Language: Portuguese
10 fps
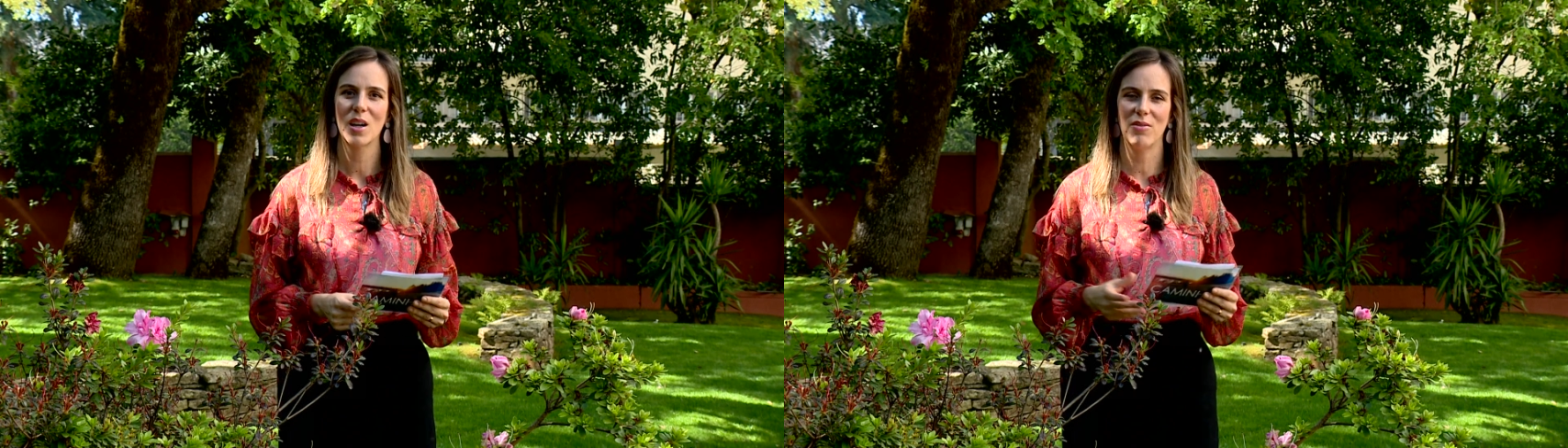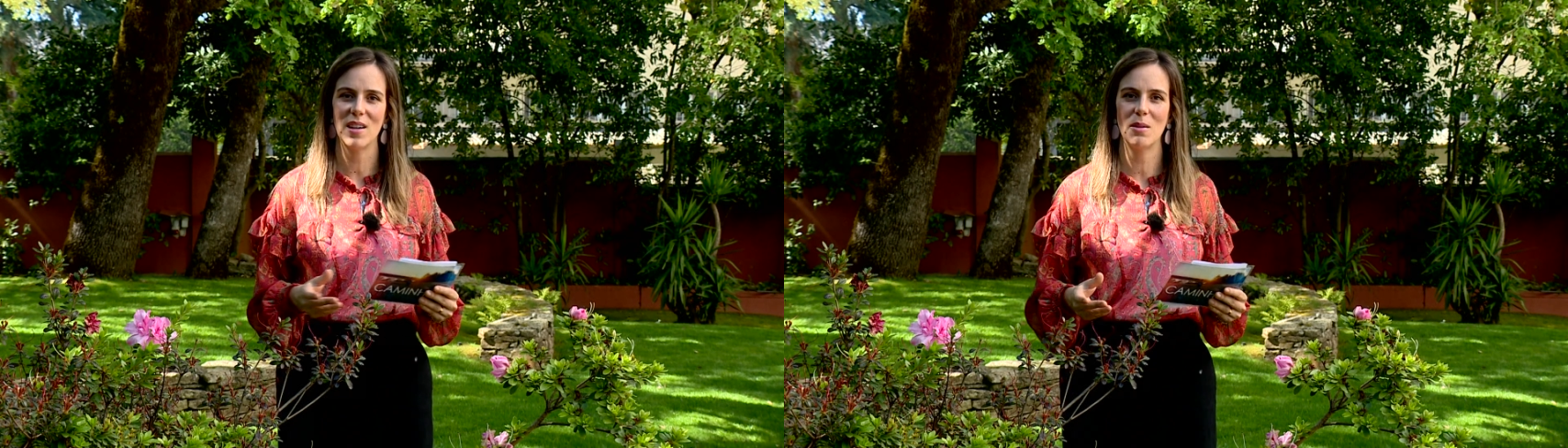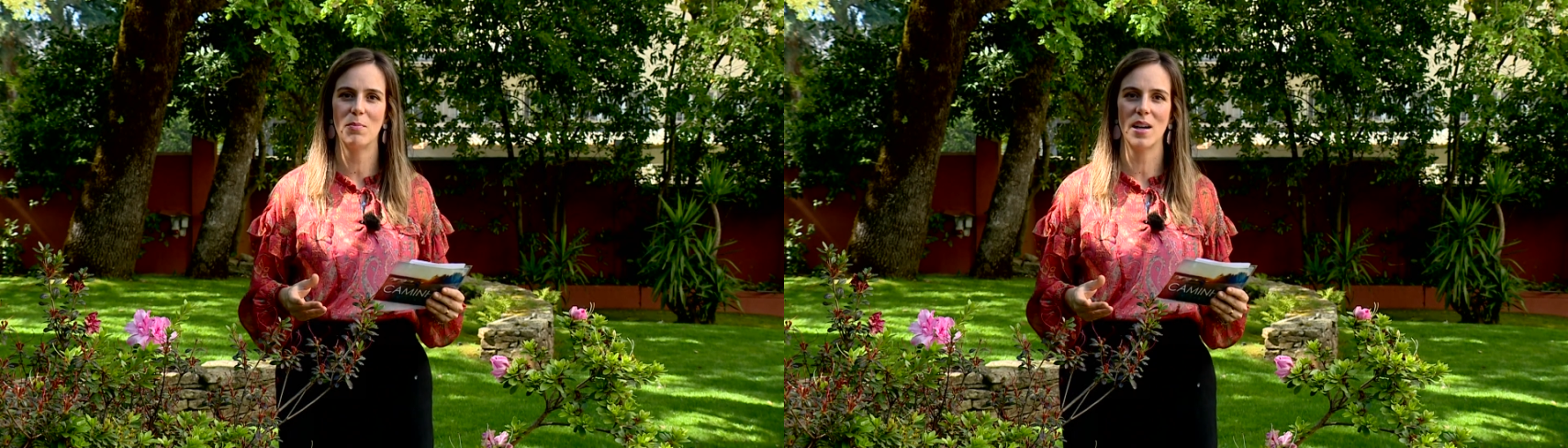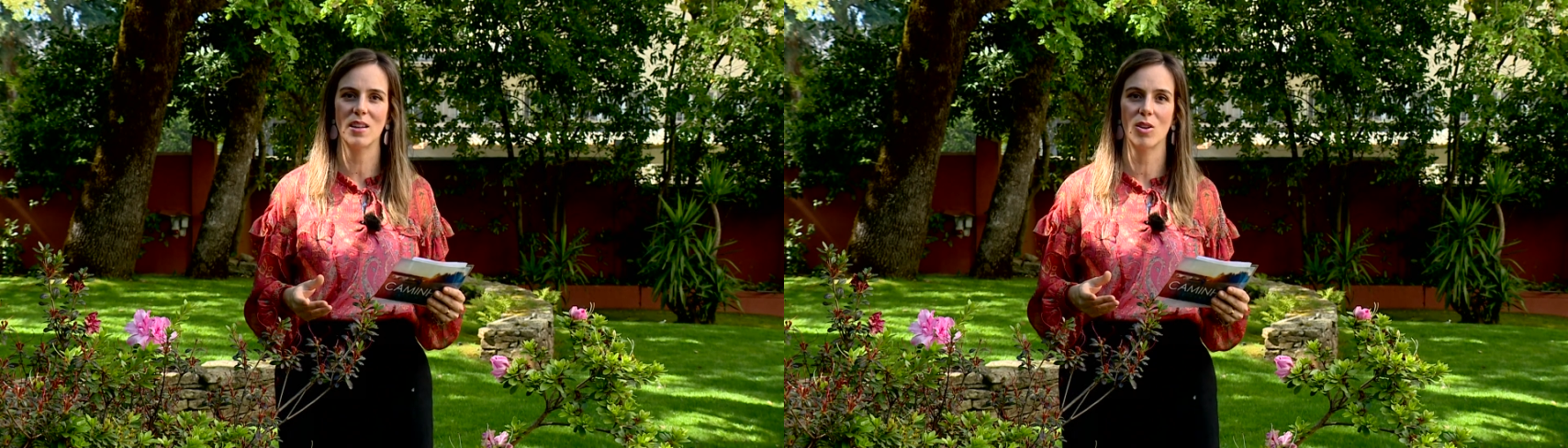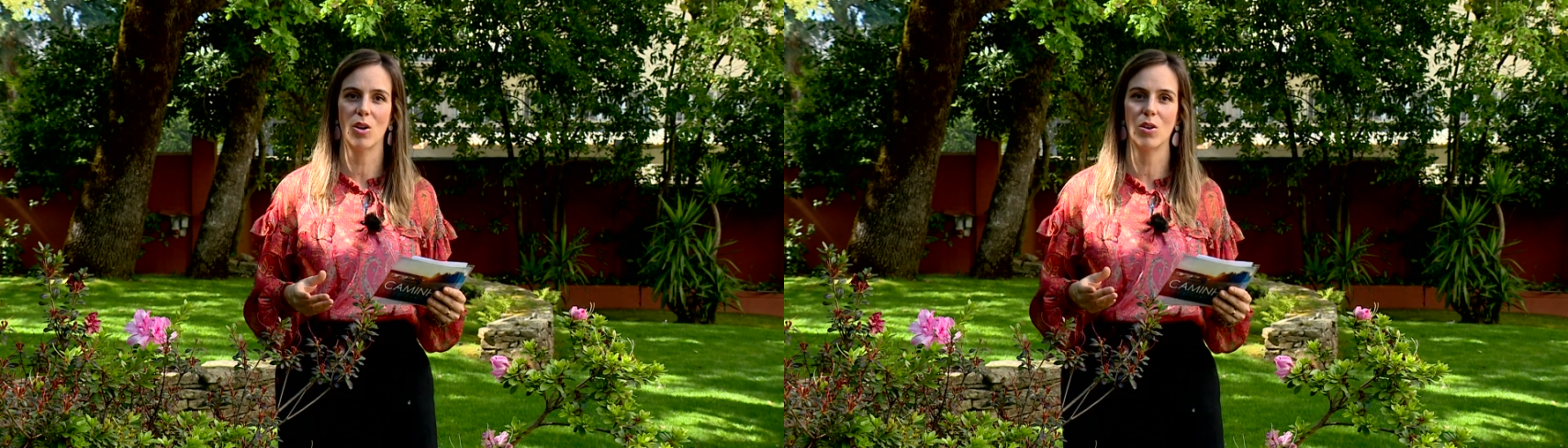que fazem
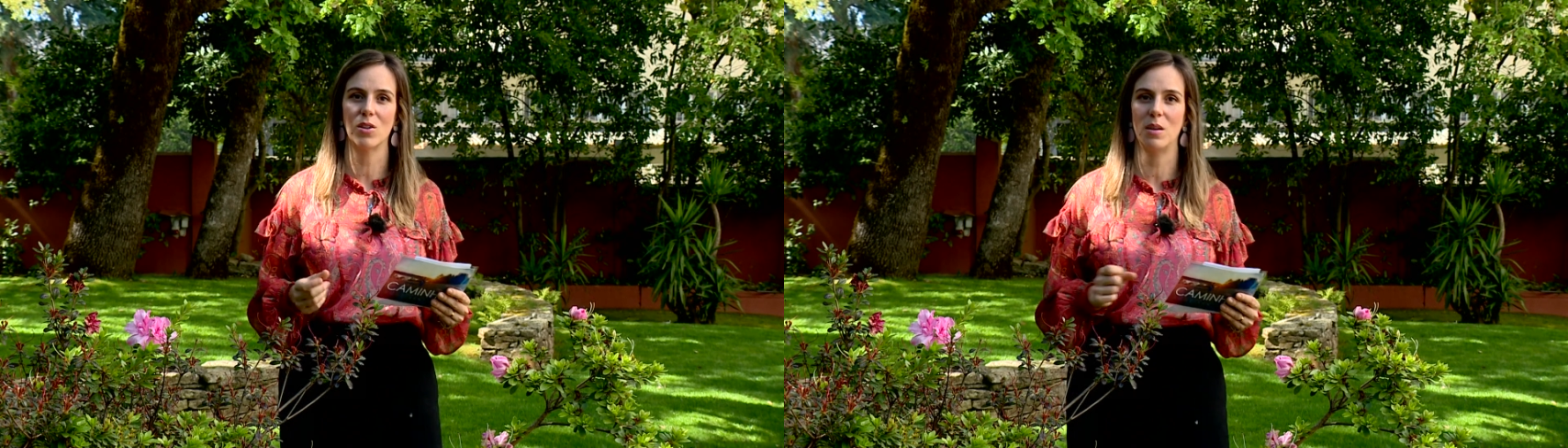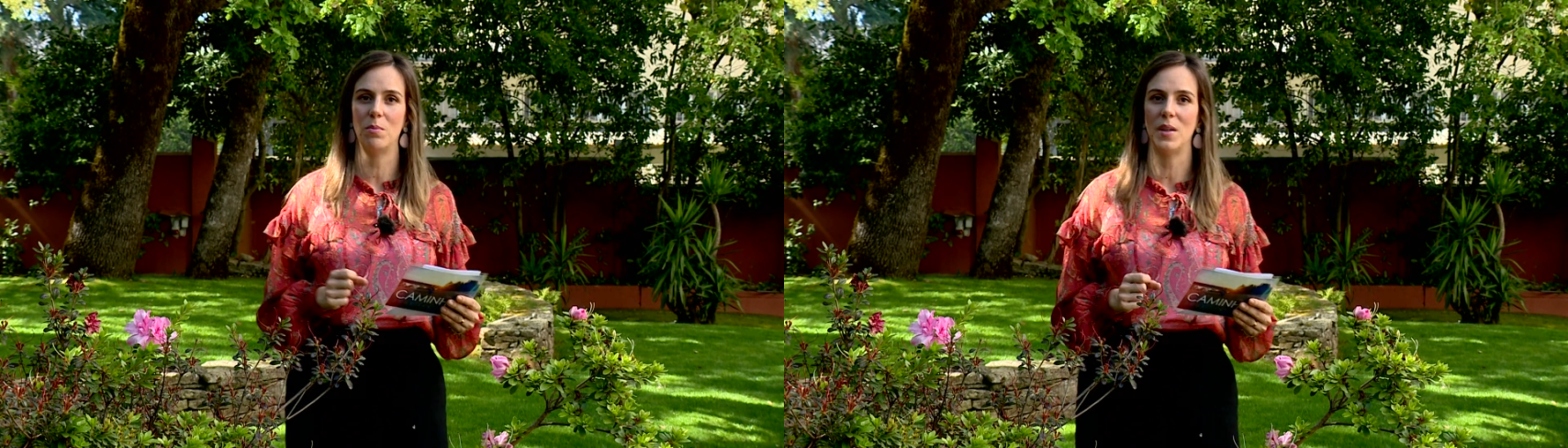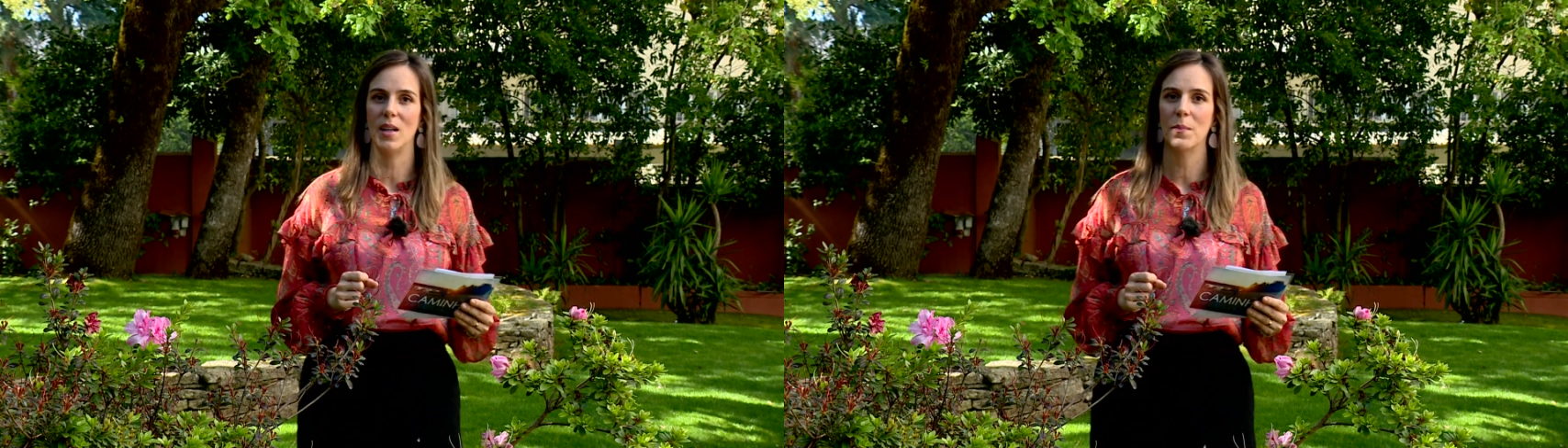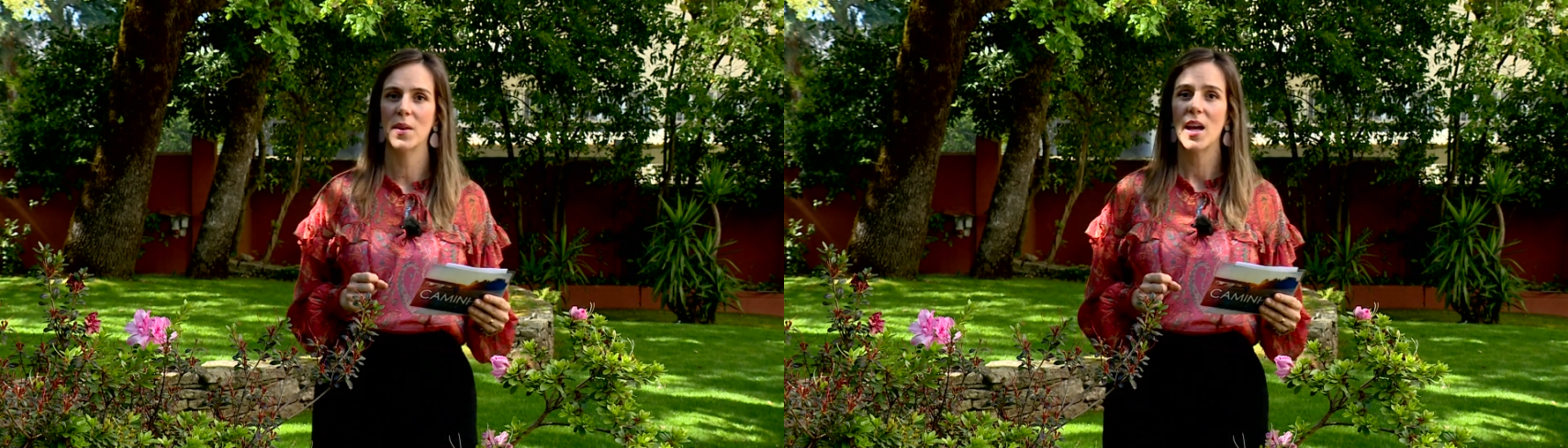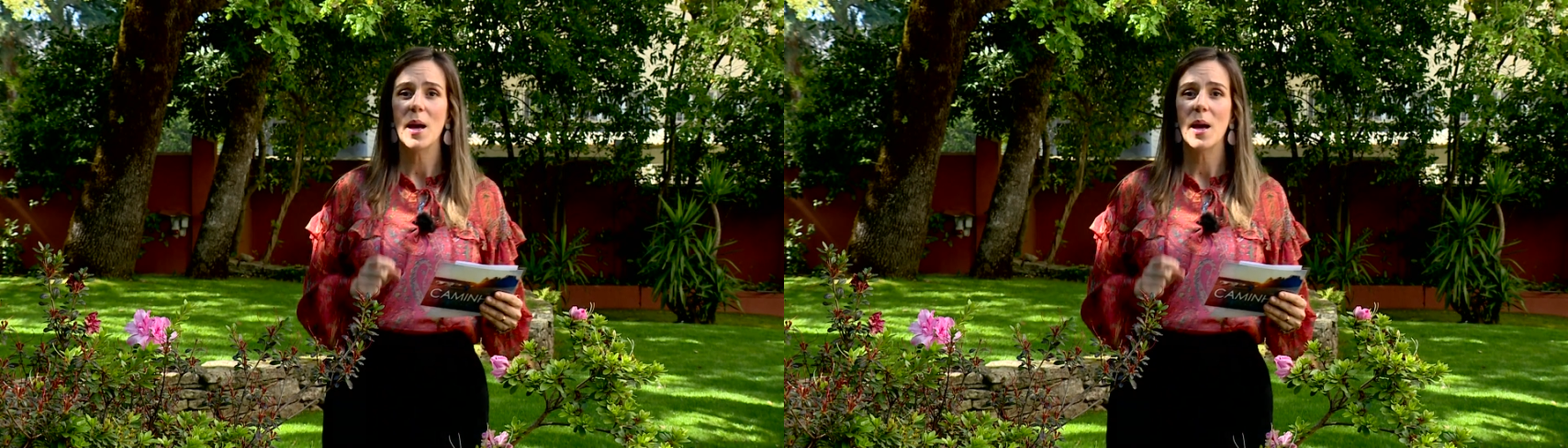parte da logoterapia.